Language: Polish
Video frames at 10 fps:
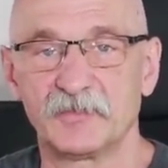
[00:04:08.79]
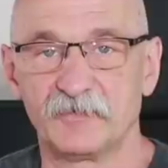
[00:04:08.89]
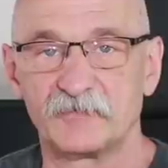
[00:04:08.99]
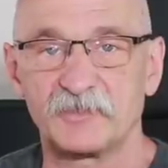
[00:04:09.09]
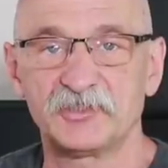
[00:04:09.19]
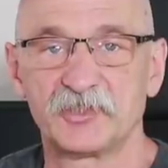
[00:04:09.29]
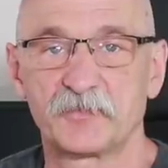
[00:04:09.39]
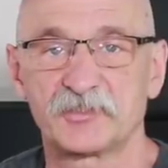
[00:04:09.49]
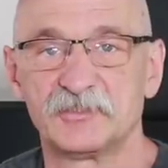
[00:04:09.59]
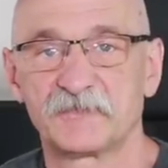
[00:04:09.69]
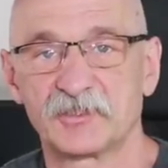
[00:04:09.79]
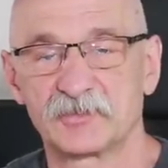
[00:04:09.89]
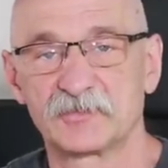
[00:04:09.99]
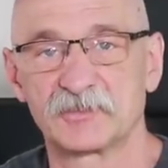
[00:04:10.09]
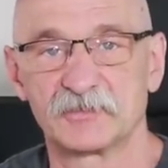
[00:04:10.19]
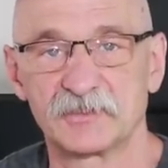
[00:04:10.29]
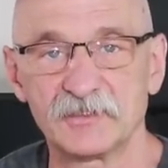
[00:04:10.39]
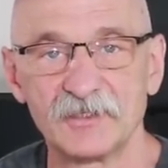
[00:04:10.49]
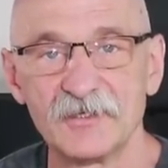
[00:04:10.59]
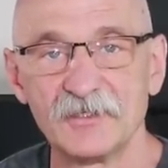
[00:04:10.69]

nie wiem, 20% w każdą stronę.